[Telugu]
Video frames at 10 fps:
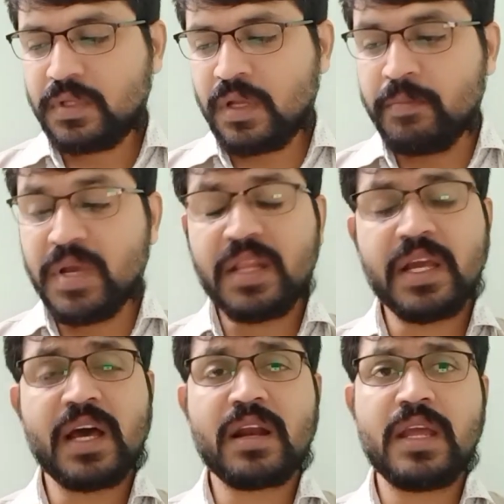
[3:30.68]
మీ
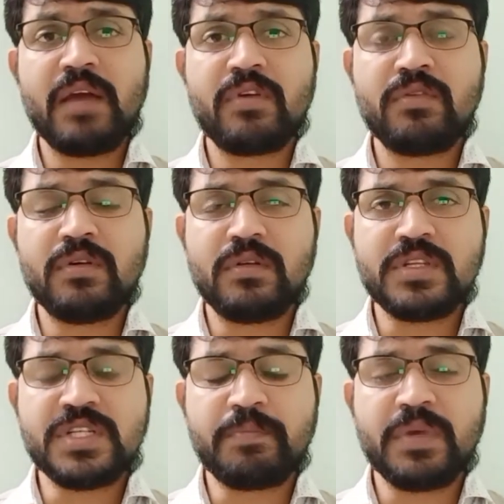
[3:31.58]
అధికారులు ఎవరు
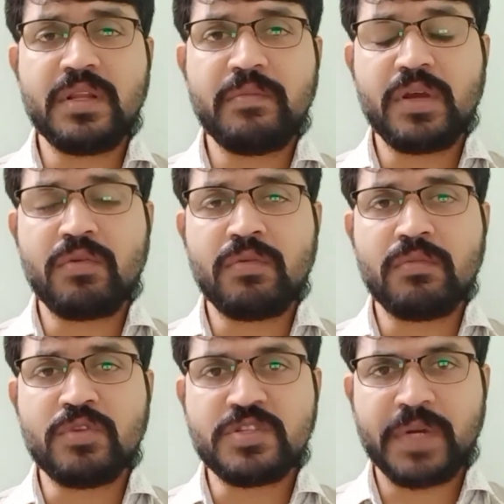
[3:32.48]
చెప్పింది మీకు
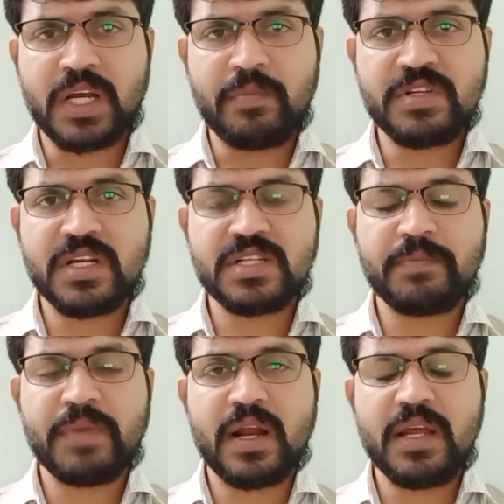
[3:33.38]
మున్సిపల్ కమిషనర్
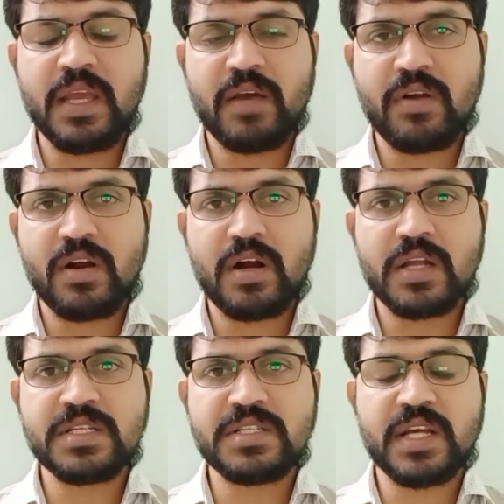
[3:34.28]
చెప్పారా ఇంకెవరైనా
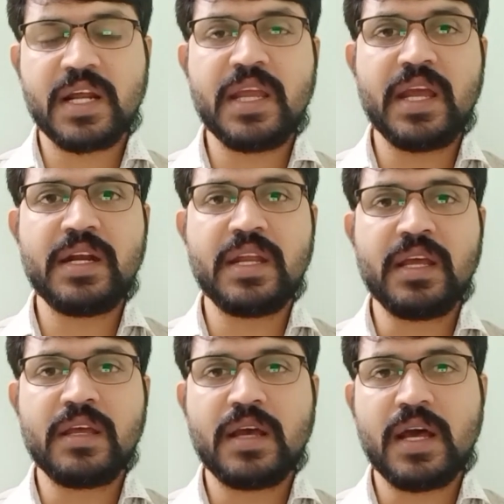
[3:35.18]
ఆర్డర్స్ ఇచ్చారా ఏంటి
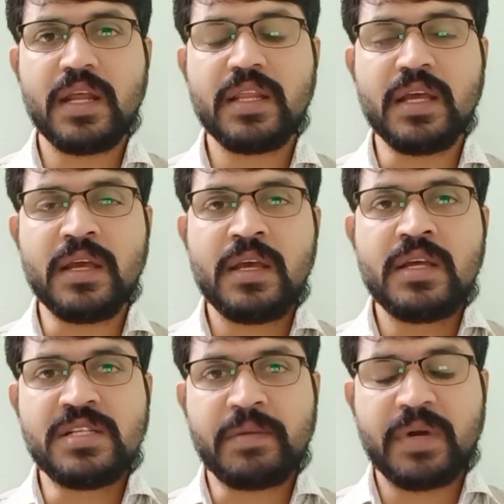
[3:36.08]
అనేది
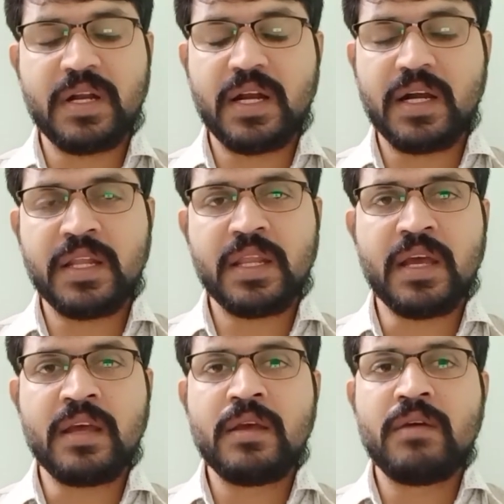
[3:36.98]
చెప్పండి నేను అడిగితే
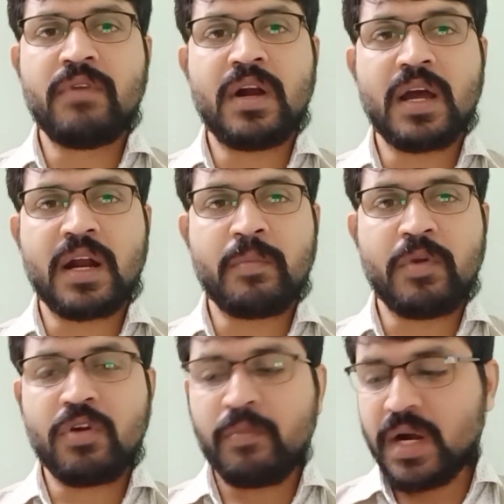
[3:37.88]
వాళ్ళు అక్కడ
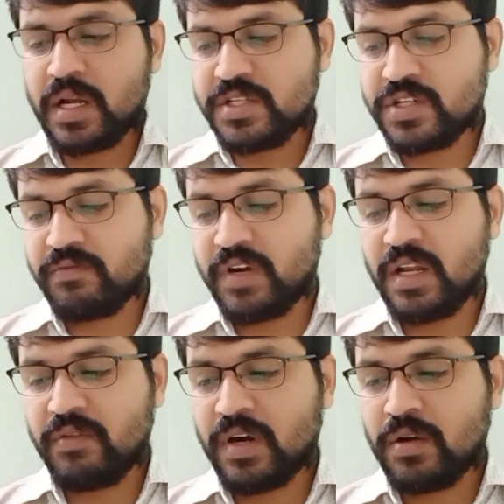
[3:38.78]
మౌనం పాటించడం
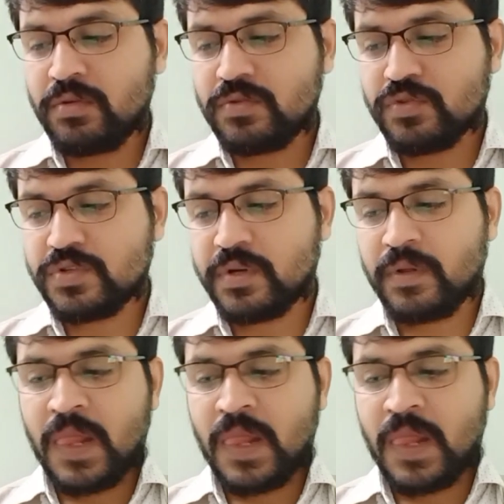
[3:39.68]
వెళ్ళిన వాళ్ళు చూస్తున్నాం